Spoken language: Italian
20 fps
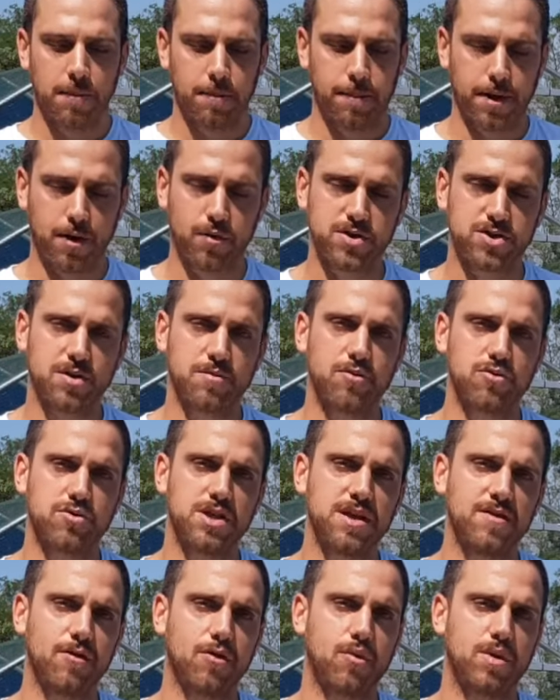Per questo
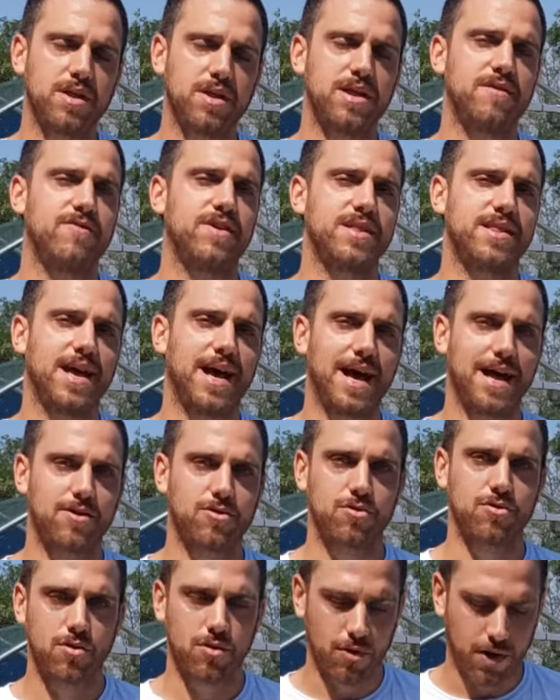motivo quindi è
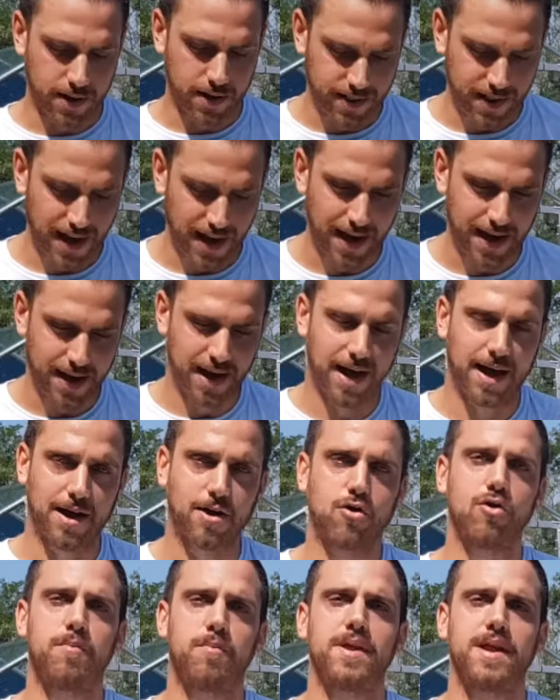vietato andare a
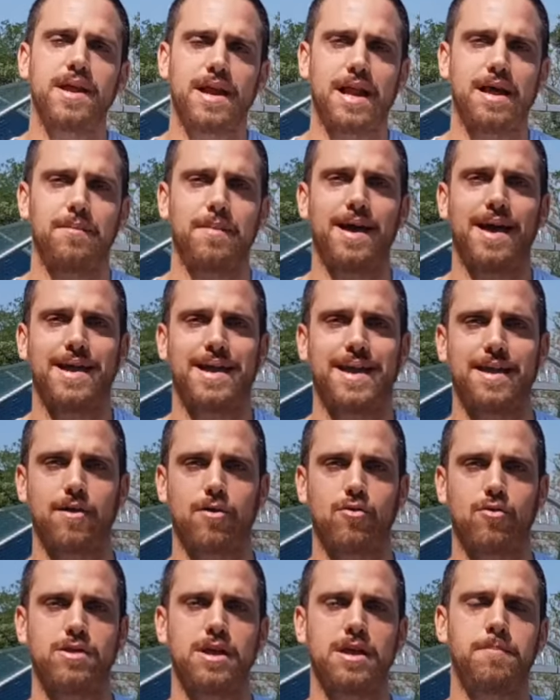coprire la macchina
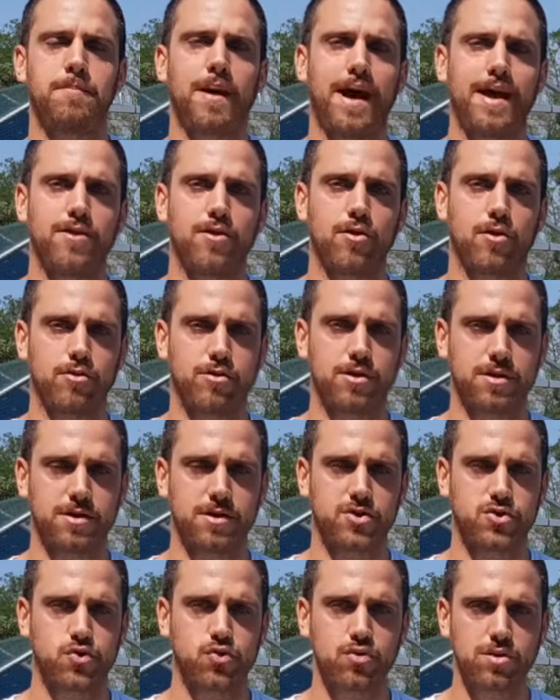con dei panni o con dei
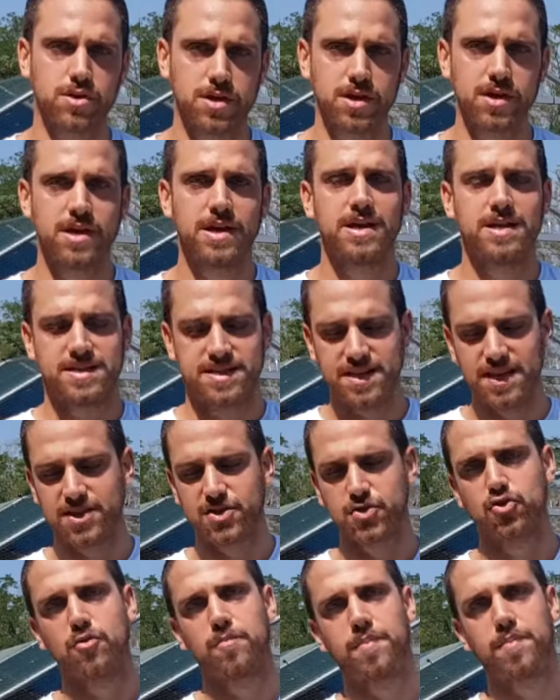tessuti sia
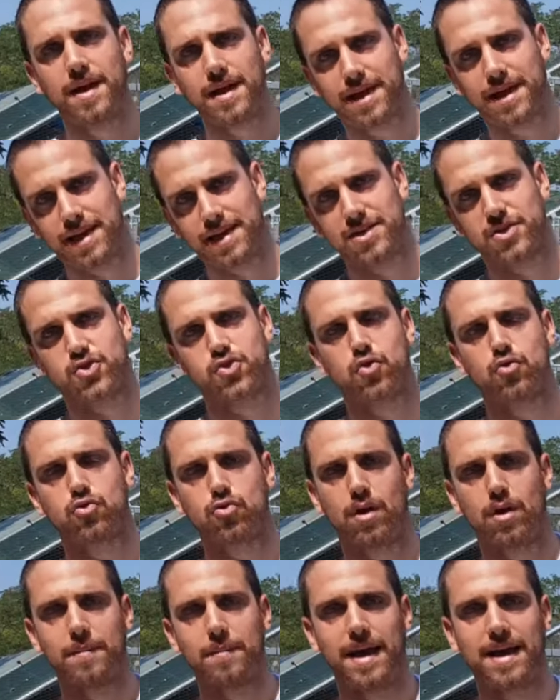sopra che
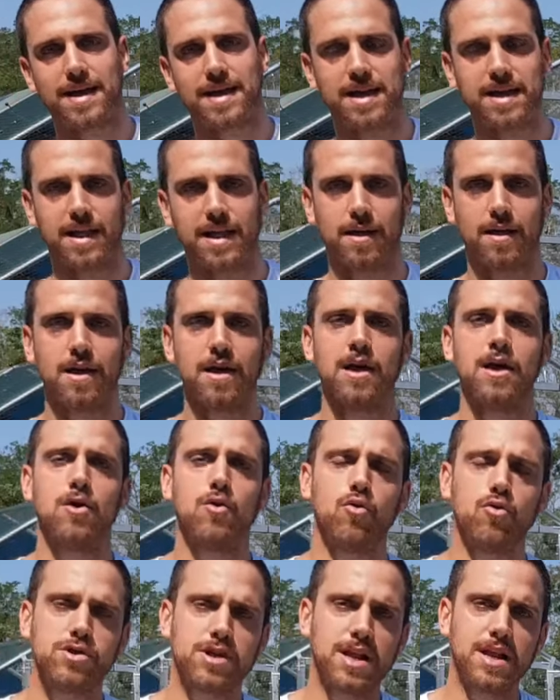sotto la macchina.
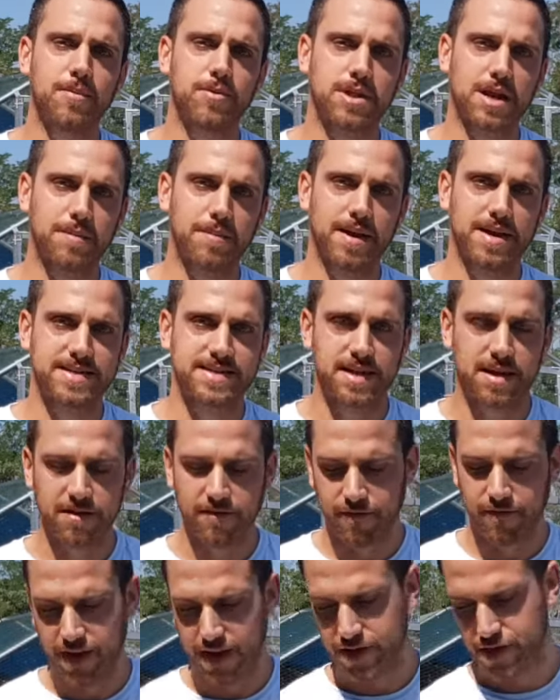Utile potrebbe essere
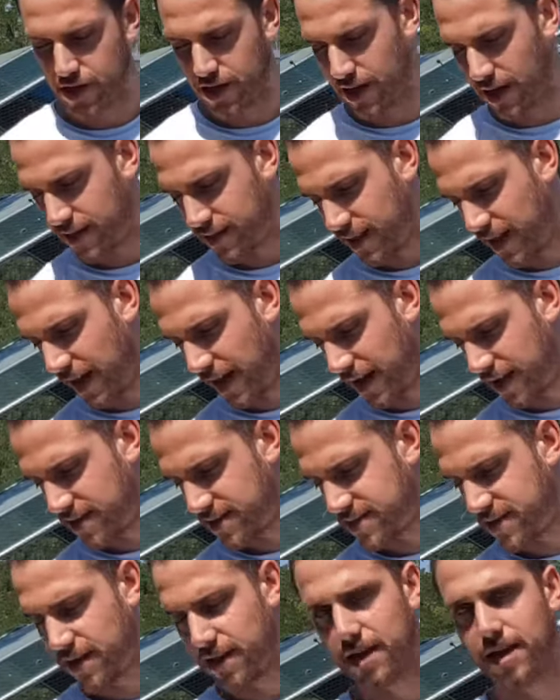invece andare a
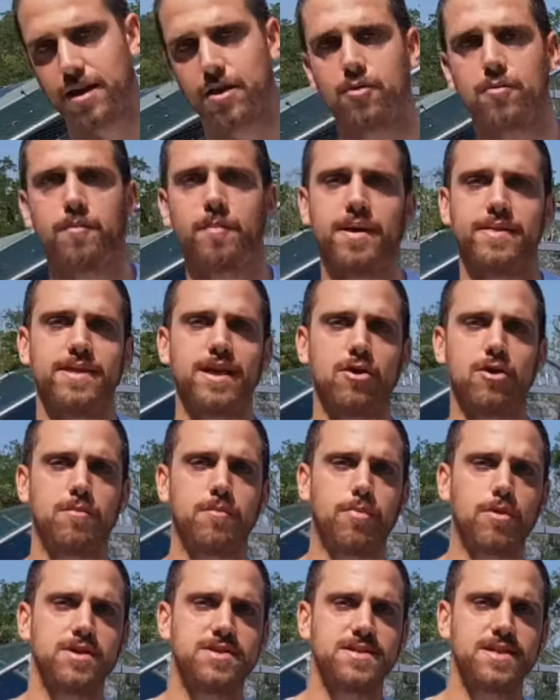inserire un pannello in
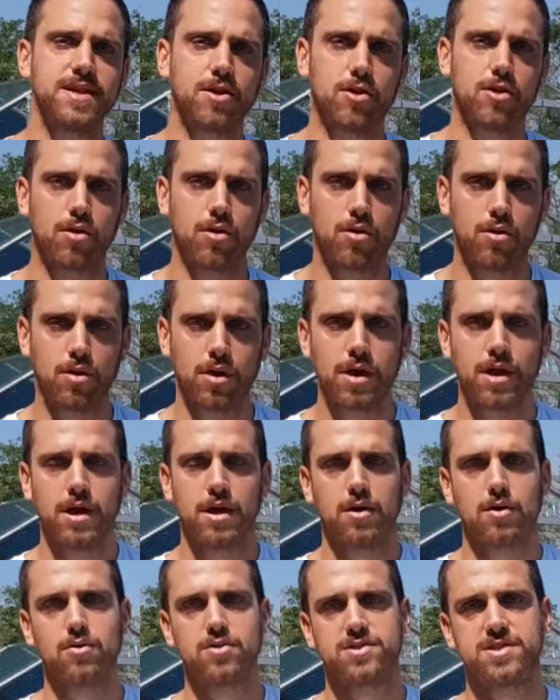polistirolo
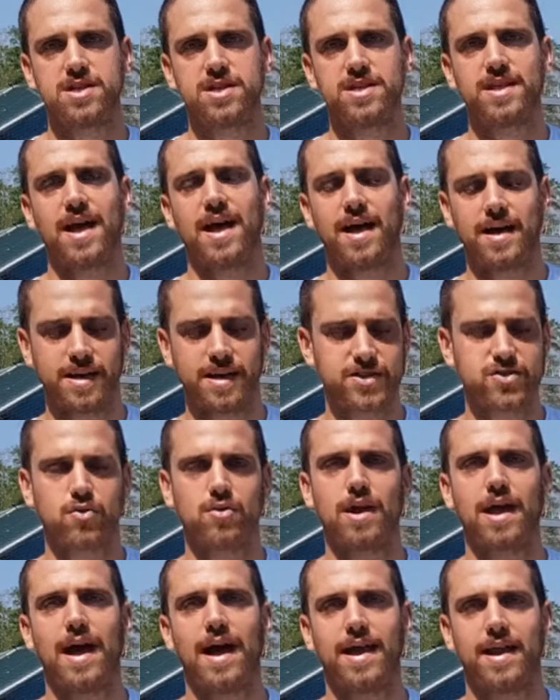così da
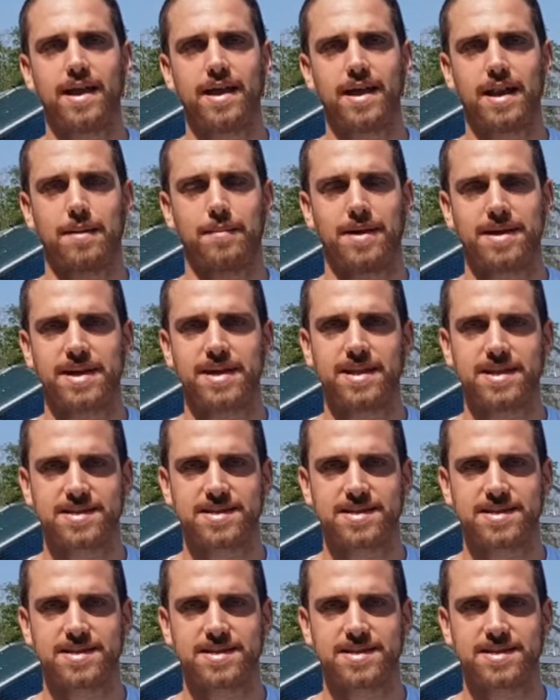isolare la macchina